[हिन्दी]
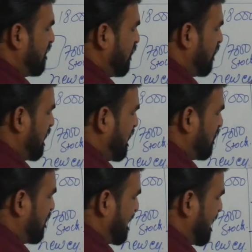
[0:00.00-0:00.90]
फाइव हो गए
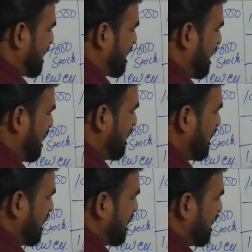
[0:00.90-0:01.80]
तो बचा कितना
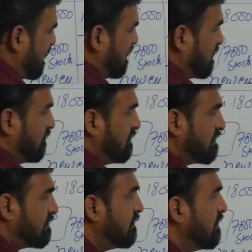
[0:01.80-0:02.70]
थर्टीन
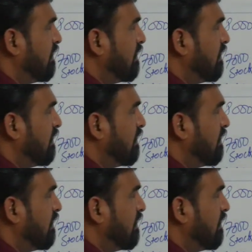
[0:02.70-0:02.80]
थाउजेंड